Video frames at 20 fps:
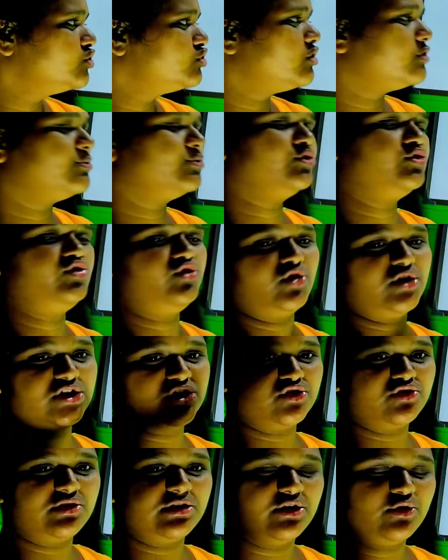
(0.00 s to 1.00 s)
সমস্ত
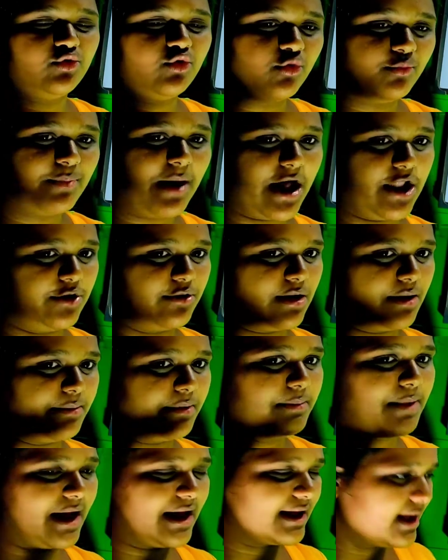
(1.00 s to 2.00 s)
কিছু তিনি খুব
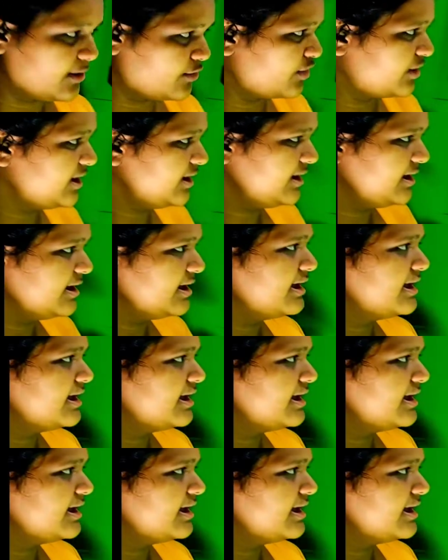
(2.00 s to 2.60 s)
ভালোভাবে ব্যাখ্যা করেন